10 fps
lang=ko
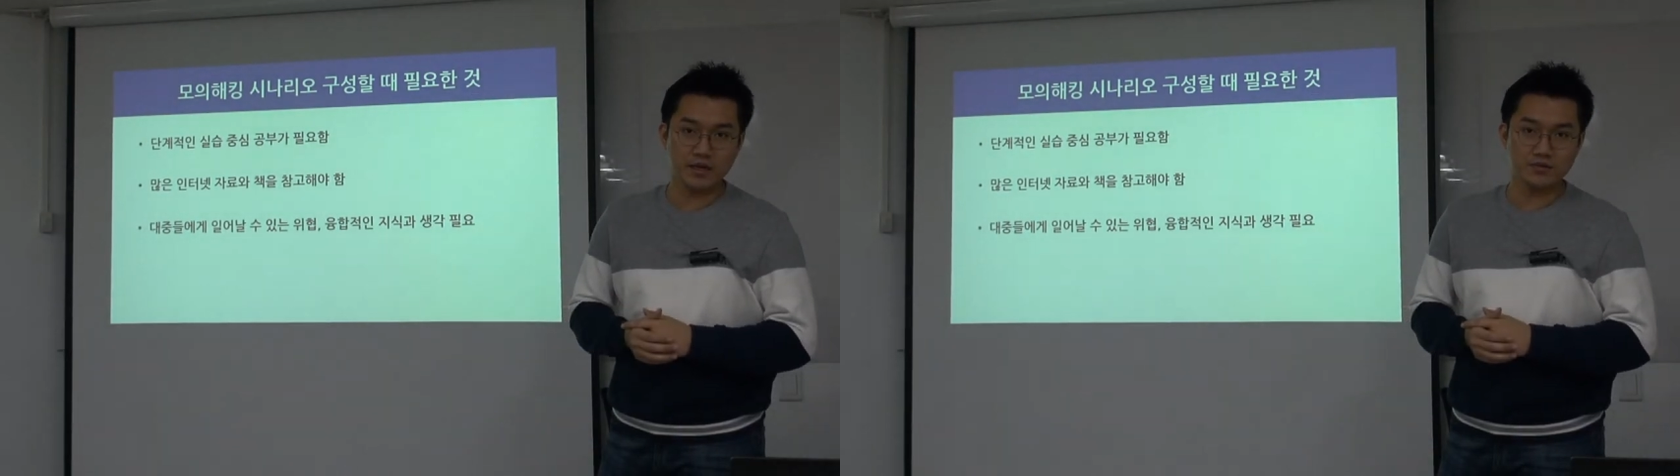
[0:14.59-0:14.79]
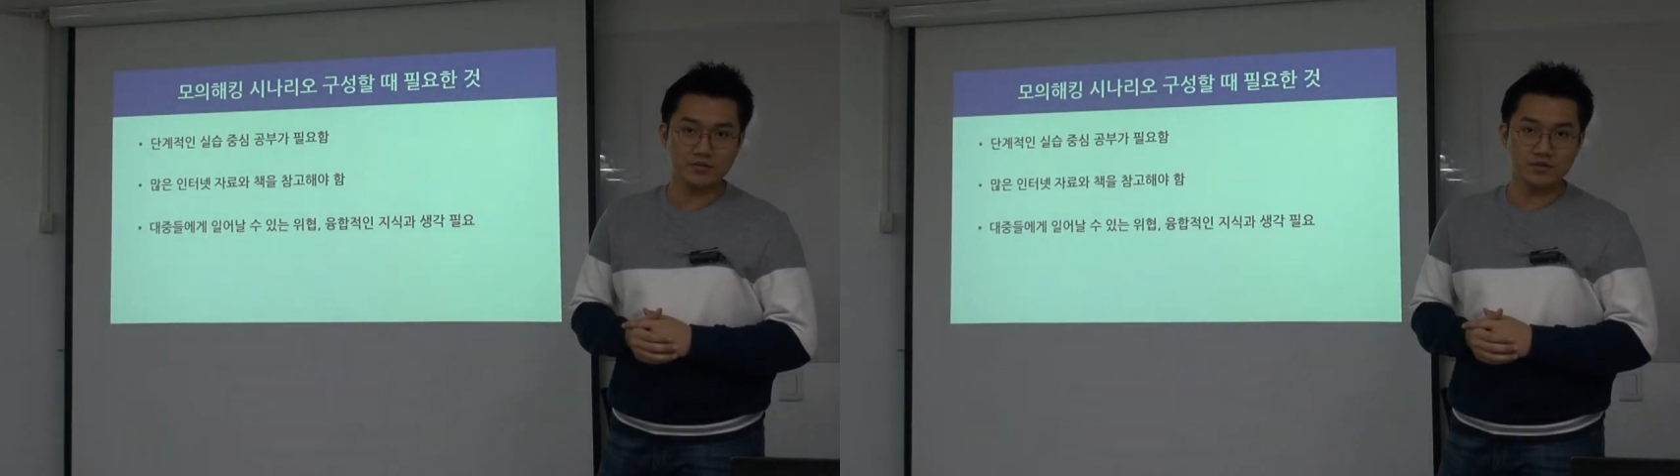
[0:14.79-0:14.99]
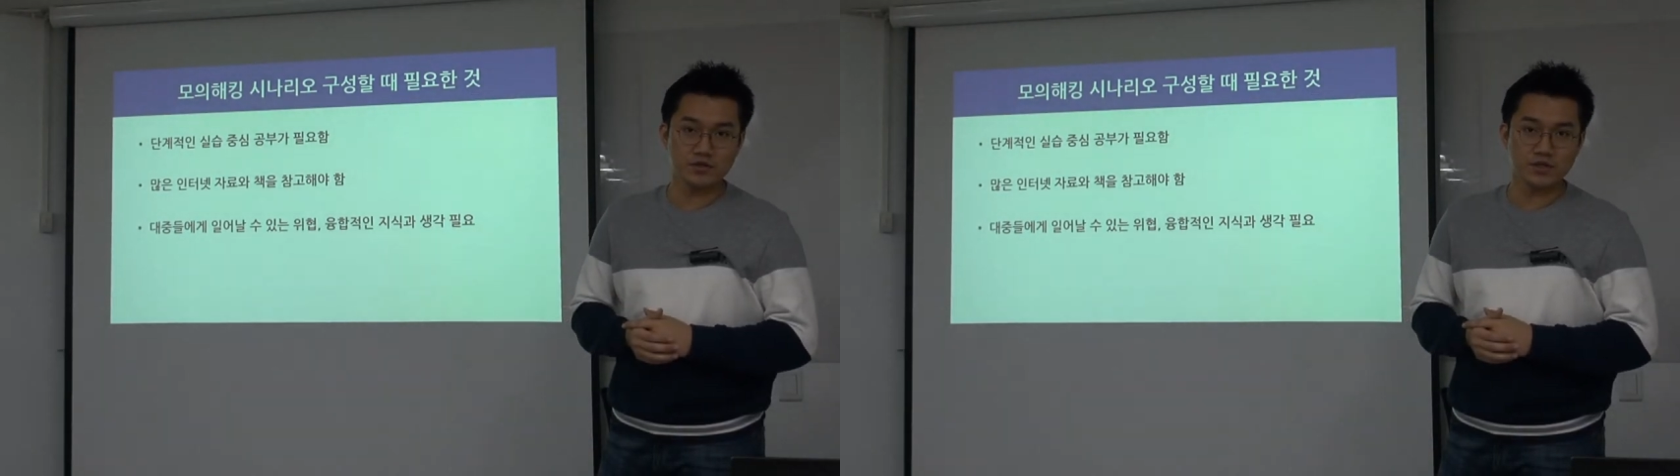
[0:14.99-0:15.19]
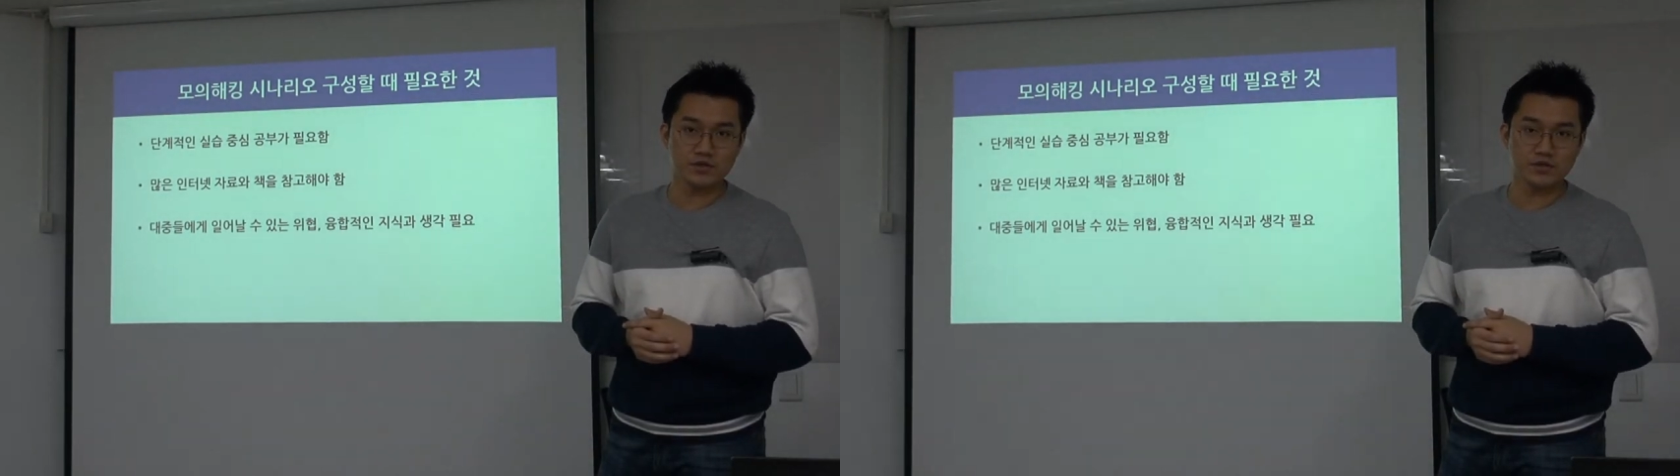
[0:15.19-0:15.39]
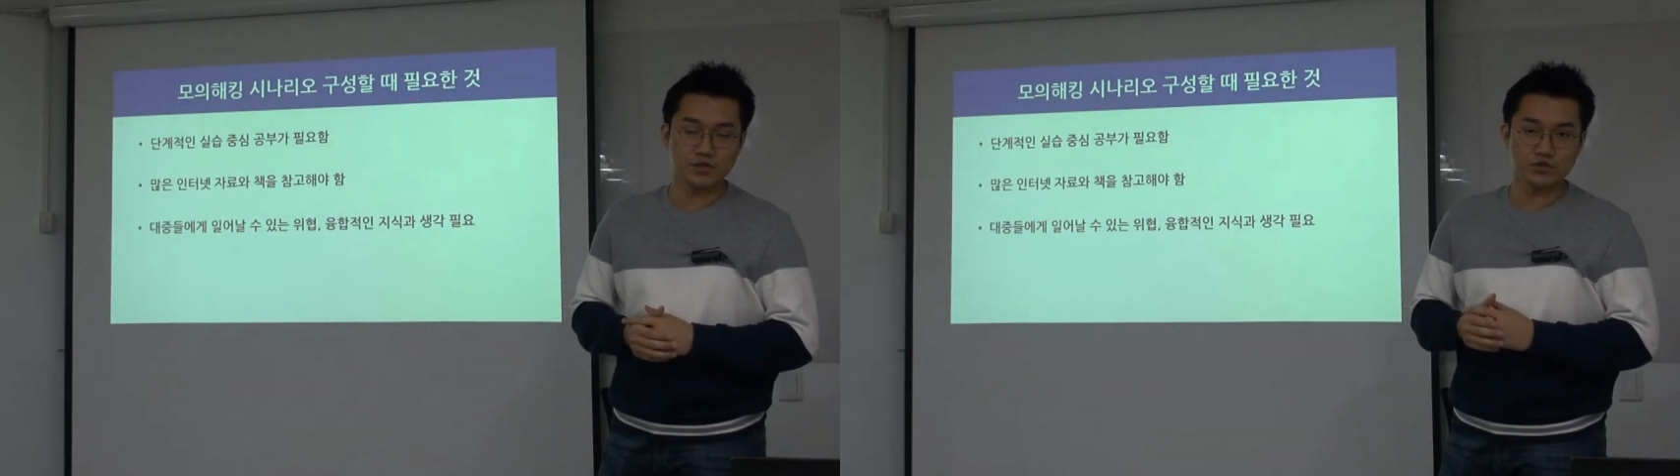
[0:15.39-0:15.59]
많은
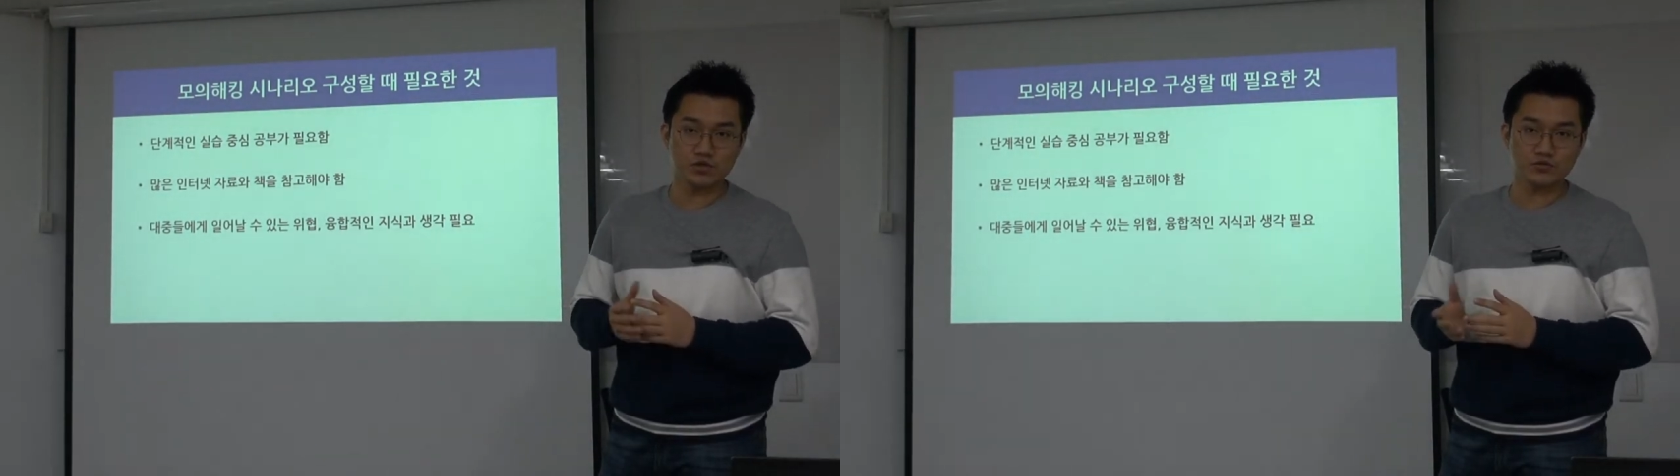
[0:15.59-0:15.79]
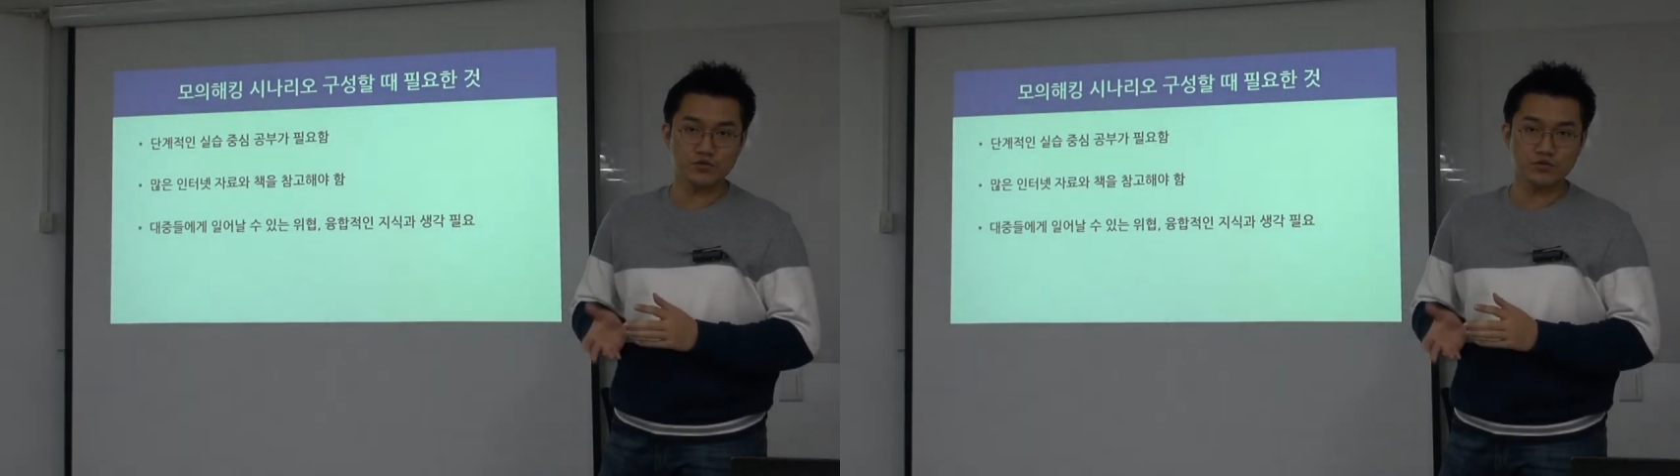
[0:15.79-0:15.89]
분들께서 이제 취업